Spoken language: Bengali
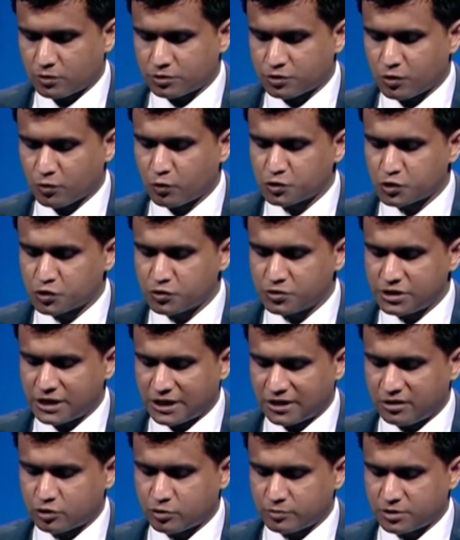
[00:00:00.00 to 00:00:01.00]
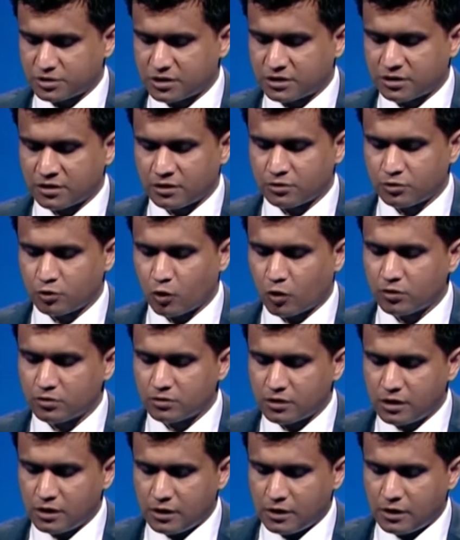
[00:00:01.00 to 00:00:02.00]
সংগঠন জাতীয় সমাজতান্ত্রিক দল
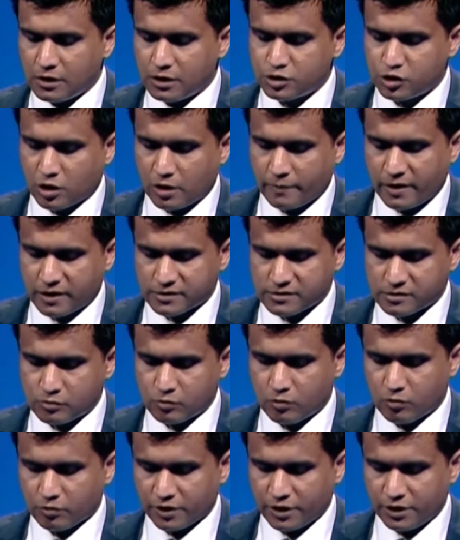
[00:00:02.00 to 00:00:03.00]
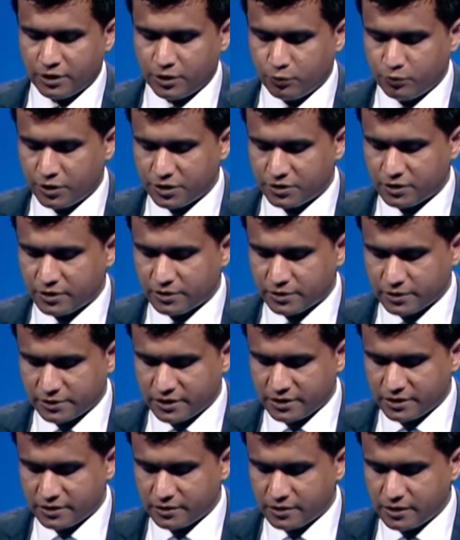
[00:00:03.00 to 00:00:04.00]
জনাব হাসানুল হক ইন্ডিয়ান
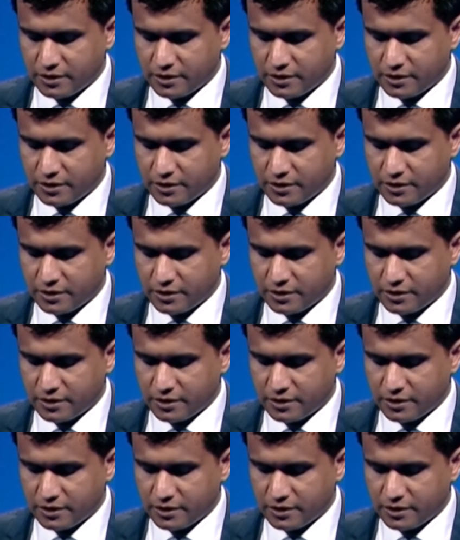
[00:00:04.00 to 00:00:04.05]
নেতৃত্বাধীন